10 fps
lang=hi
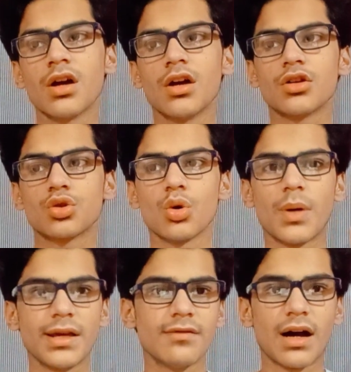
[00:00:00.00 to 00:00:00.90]
तो भाई
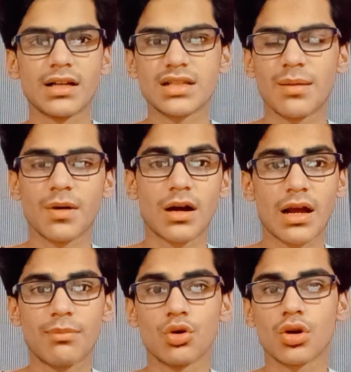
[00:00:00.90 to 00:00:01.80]
वहाँ से आप अगर आप
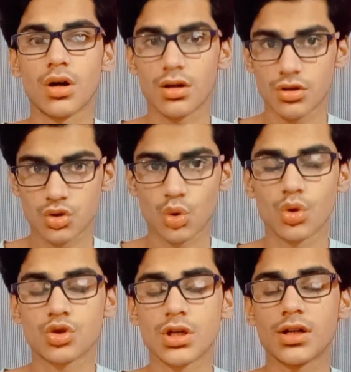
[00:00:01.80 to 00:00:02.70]
लोग सो
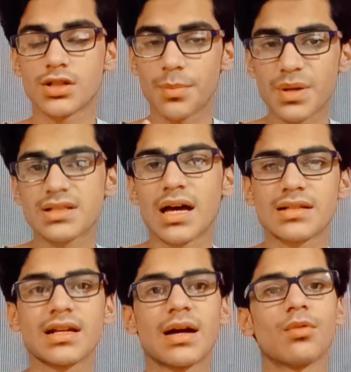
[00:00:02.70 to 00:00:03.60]
छब्बीस हज़ार से
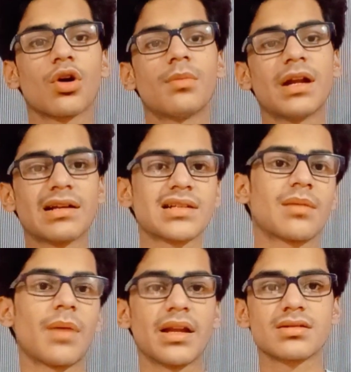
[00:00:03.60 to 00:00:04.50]
आप लोग आप डेढ़ हज़ार
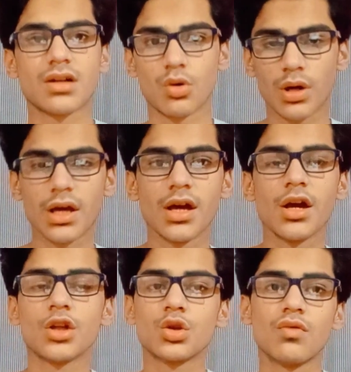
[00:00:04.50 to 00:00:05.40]
माइनस करोगे
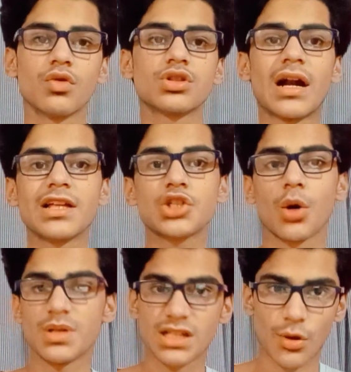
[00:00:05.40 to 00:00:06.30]
तो वो साढ़े चौबीस
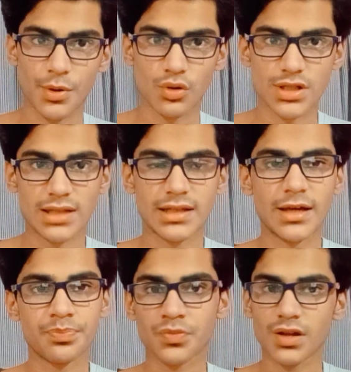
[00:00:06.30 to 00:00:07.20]
हज़ार रुपये हो जाता है
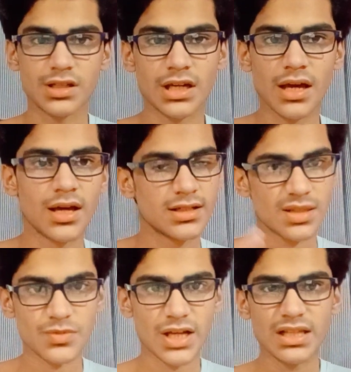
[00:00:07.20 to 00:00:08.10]
ठीक है
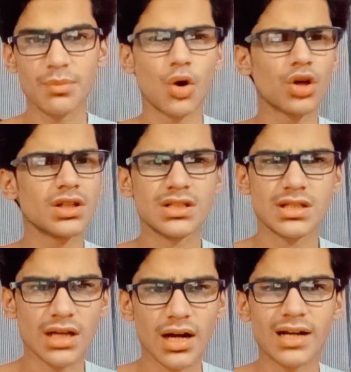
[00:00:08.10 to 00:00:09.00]
समझा दिया बहुत ईजी था
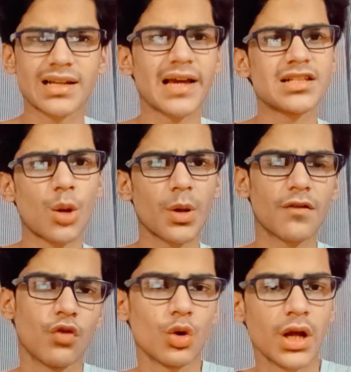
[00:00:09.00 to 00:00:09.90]
अट्ठाईस हज़ार रुपये का
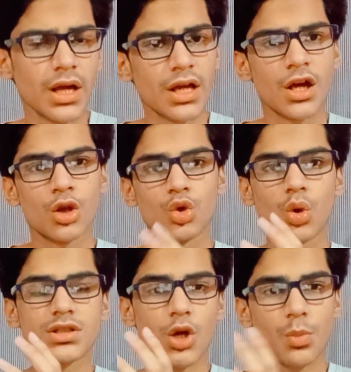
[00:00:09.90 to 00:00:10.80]
फ़ोन है दो हज़ार
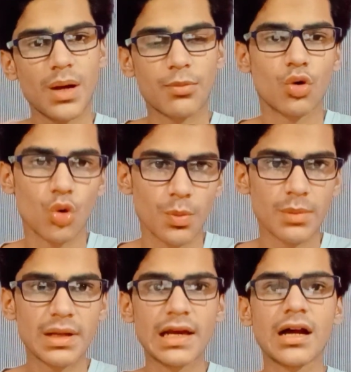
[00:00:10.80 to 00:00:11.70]
रुपये आपको कूपन
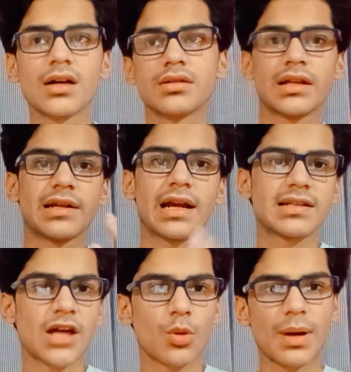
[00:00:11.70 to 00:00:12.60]
मिलेगा दिन डेढ़ हज़ार
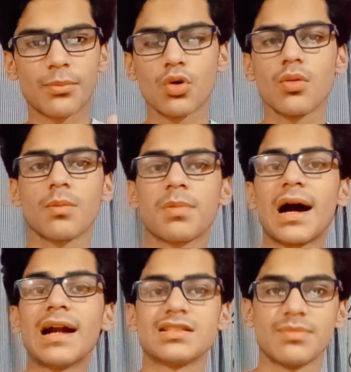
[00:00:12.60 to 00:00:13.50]
रुपये आपको कार्ड
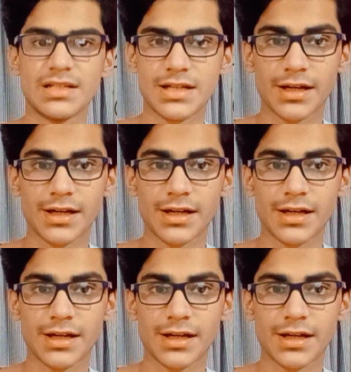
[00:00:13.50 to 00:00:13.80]
से मिल जाएगा